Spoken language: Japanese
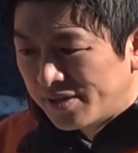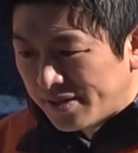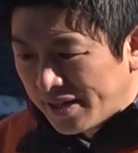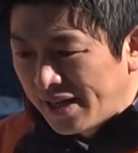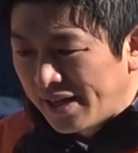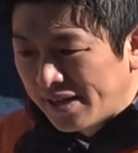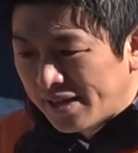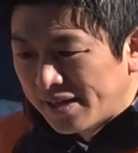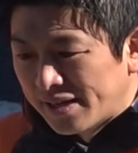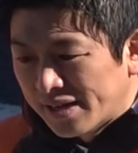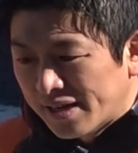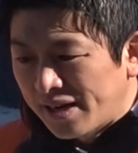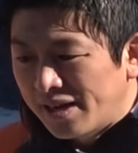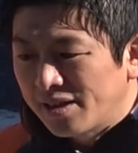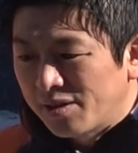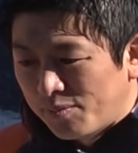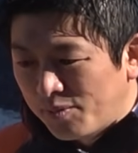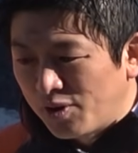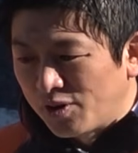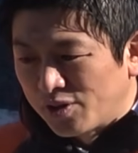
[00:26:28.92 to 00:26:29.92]
ね。けれ
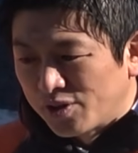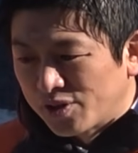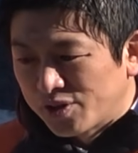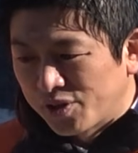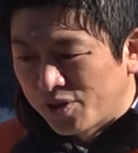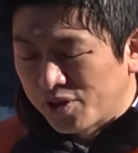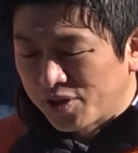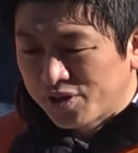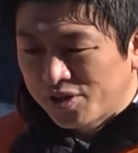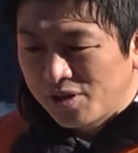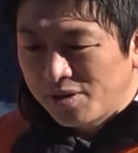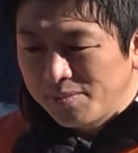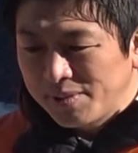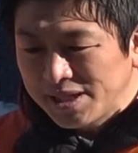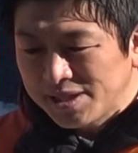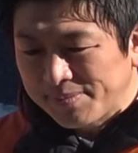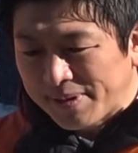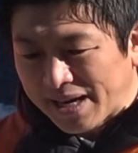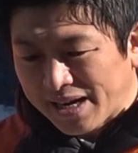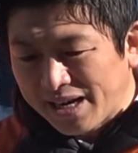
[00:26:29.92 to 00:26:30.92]
どもその人の
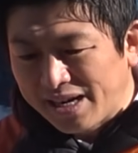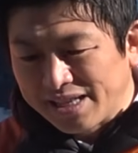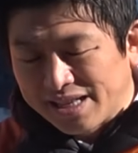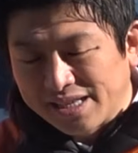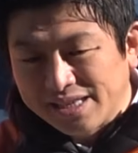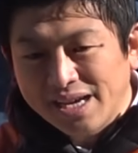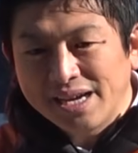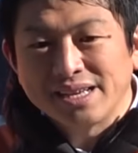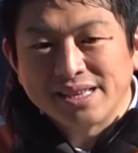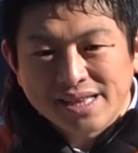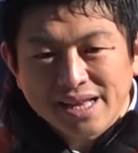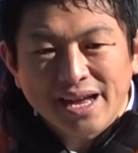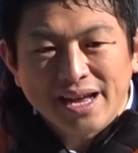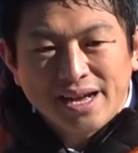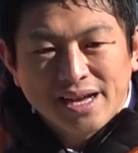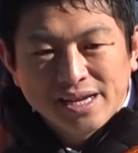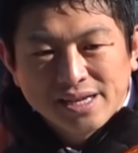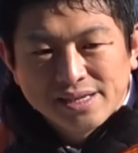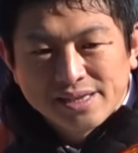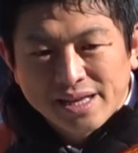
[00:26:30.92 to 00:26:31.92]
ミスばっかり叩い
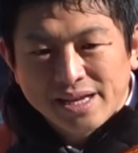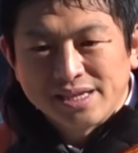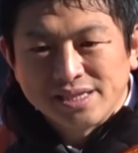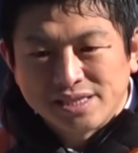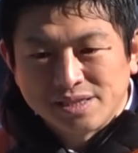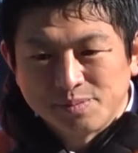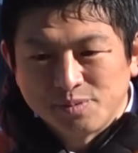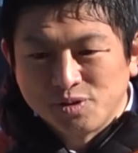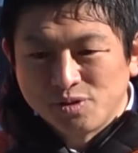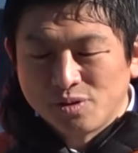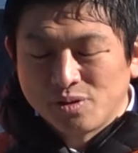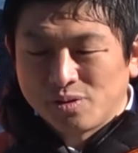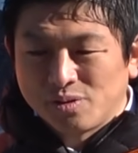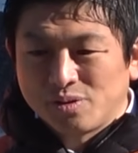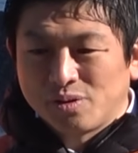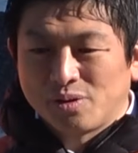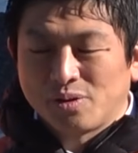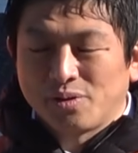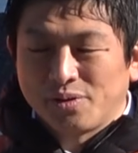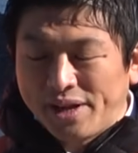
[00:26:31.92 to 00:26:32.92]
て、ね、自分
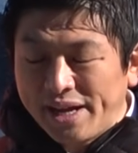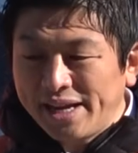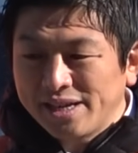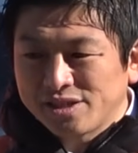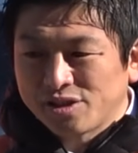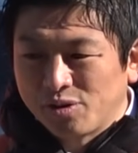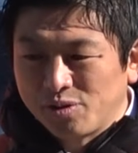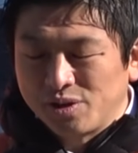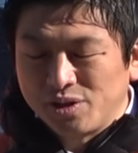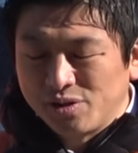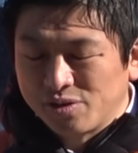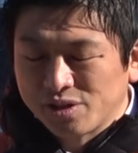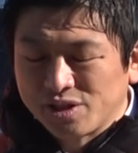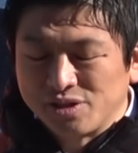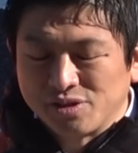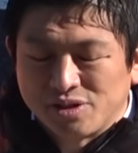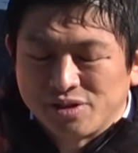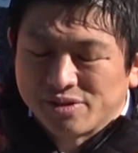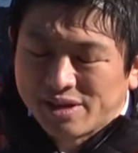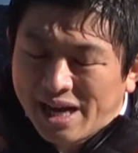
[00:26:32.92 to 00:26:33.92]
をね承認欲
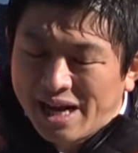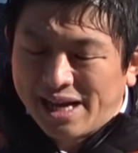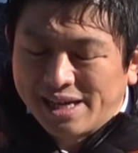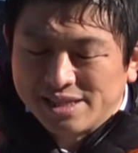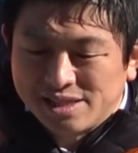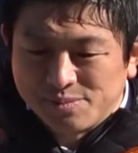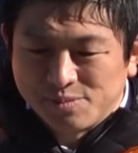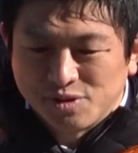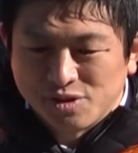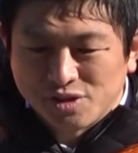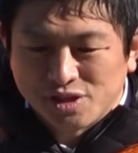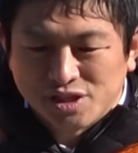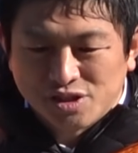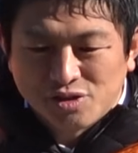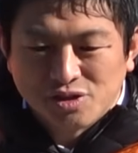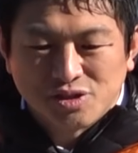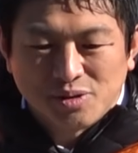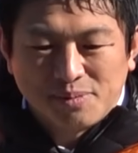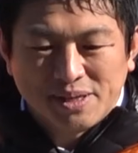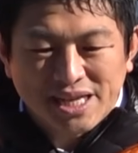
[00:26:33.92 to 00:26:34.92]
求というか自分の自
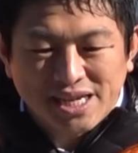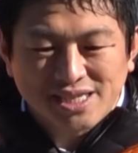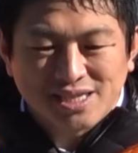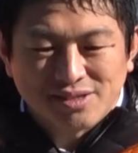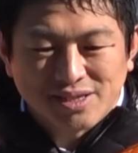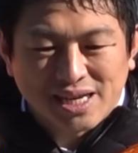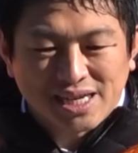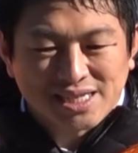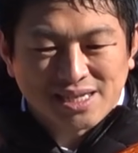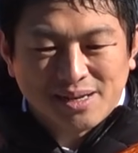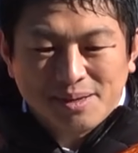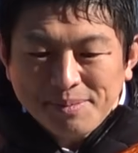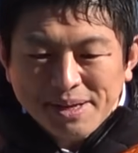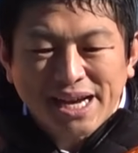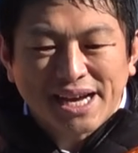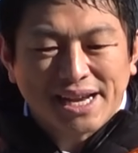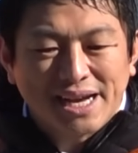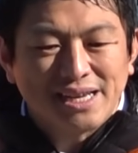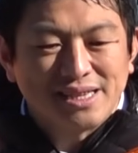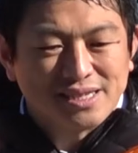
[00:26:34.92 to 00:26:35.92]
尊心を満たしてるだけじゃ意味
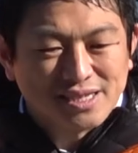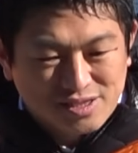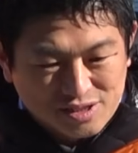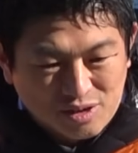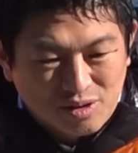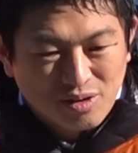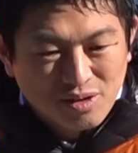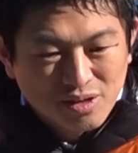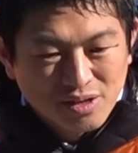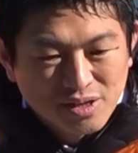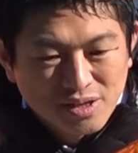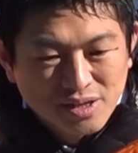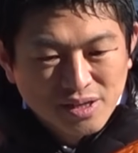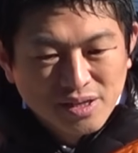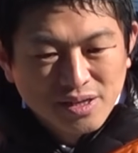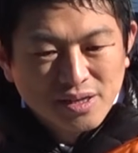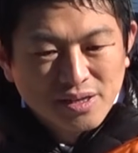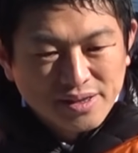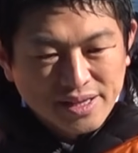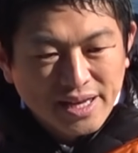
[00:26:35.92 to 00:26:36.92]
がないんですよ、
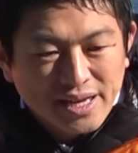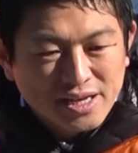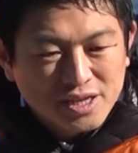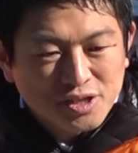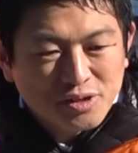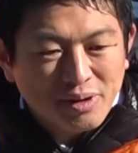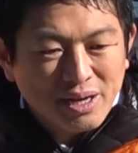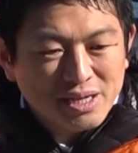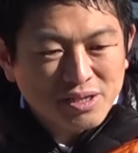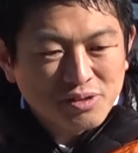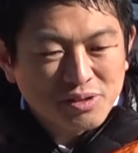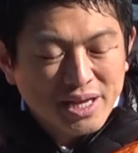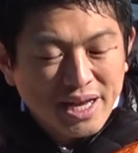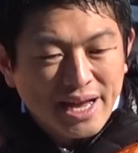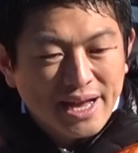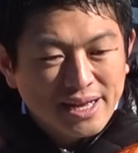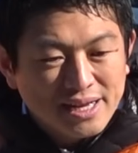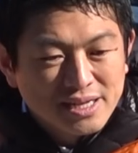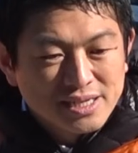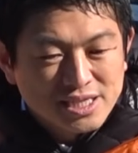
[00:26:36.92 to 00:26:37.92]
ね。人は人
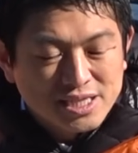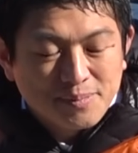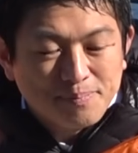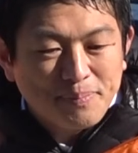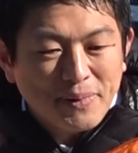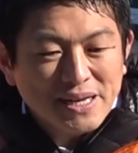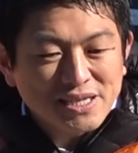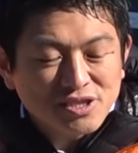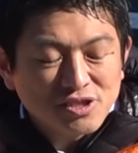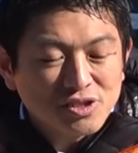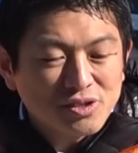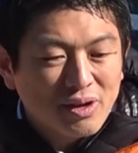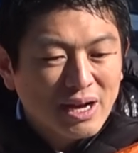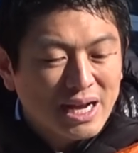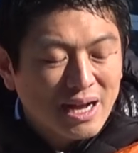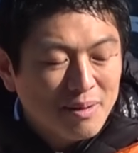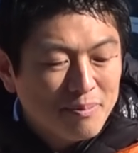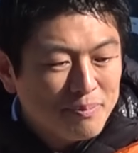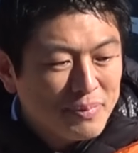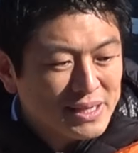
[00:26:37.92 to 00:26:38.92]
で失敗するのは
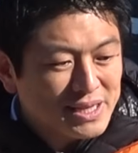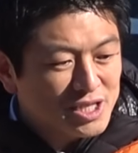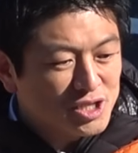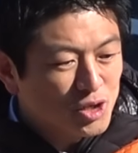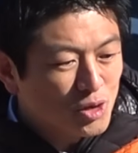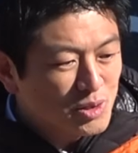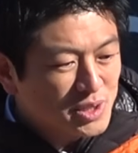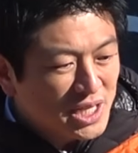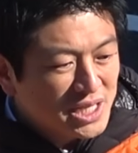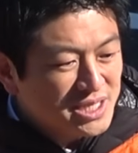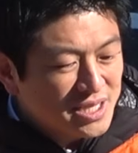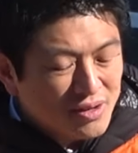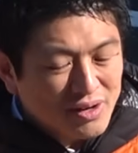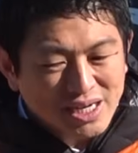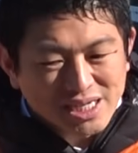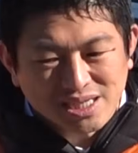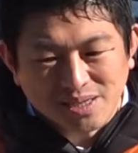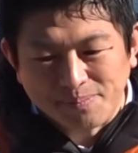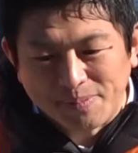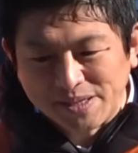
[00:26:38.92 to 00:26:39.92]
頑張って挑戦してる
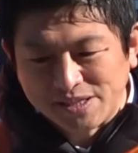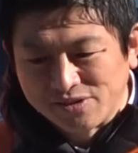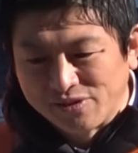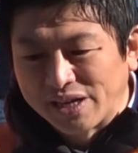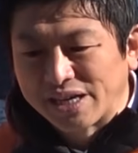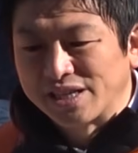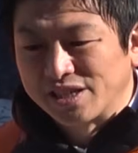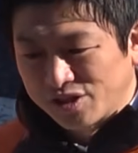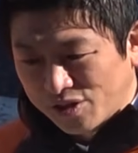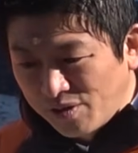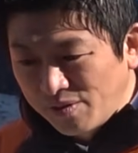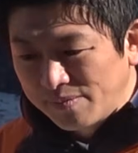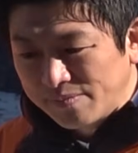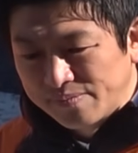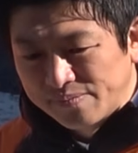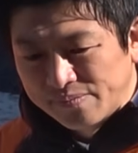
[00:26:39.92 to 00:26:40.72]
から失敗するわけでしょ、